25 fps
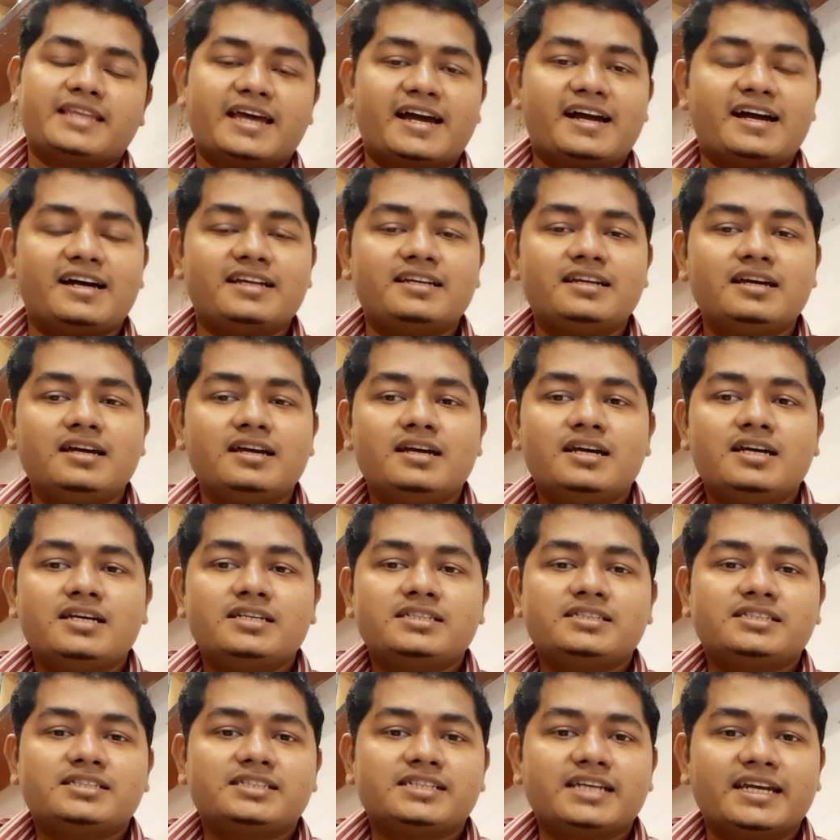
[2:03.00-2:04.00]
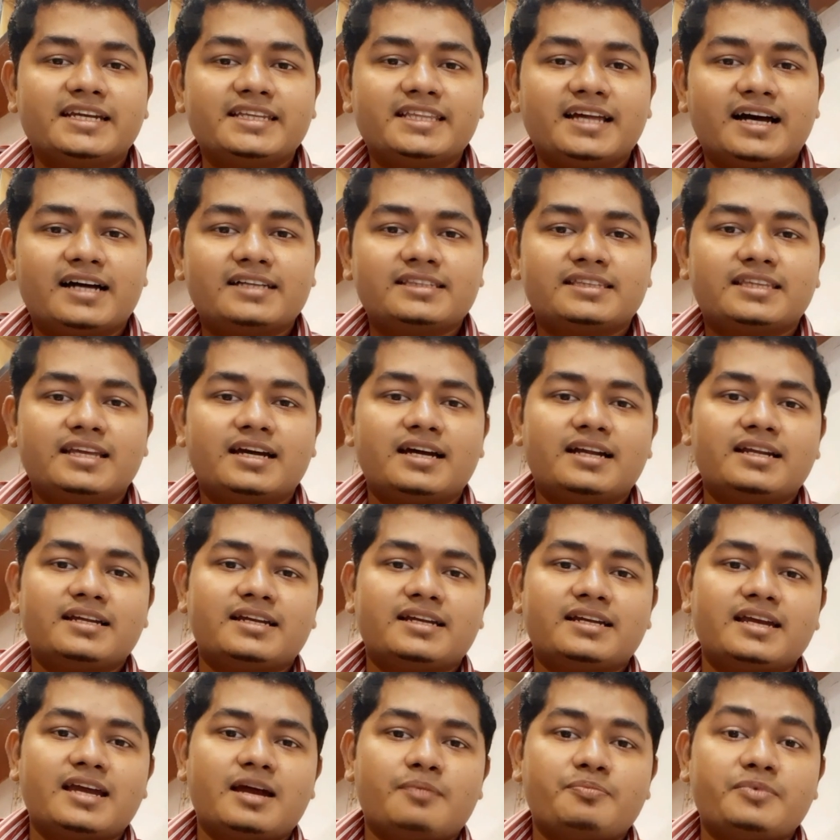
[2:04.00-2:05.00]
দেখান সেই
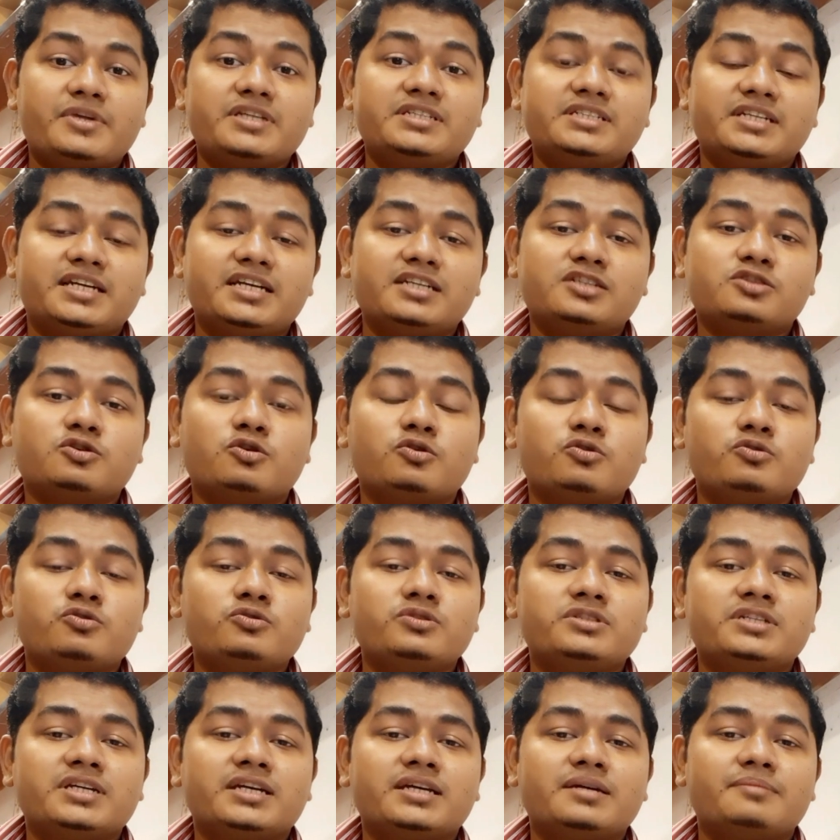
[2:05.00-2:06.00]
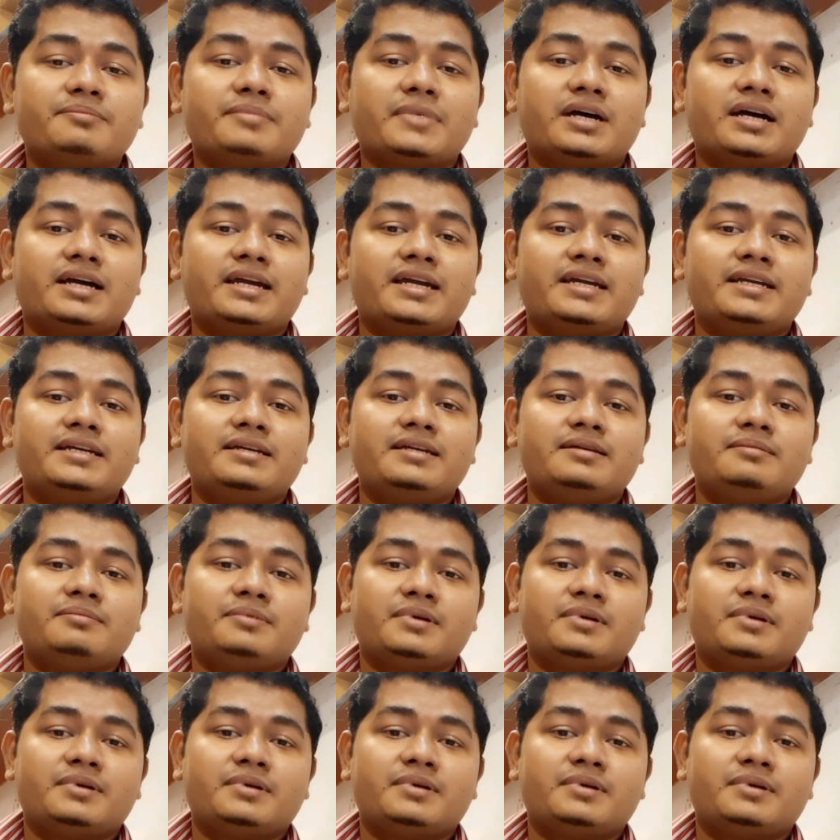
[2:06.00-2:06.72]
ডাক্তারকে আপনি জিজ্ঞেস করুন যে এই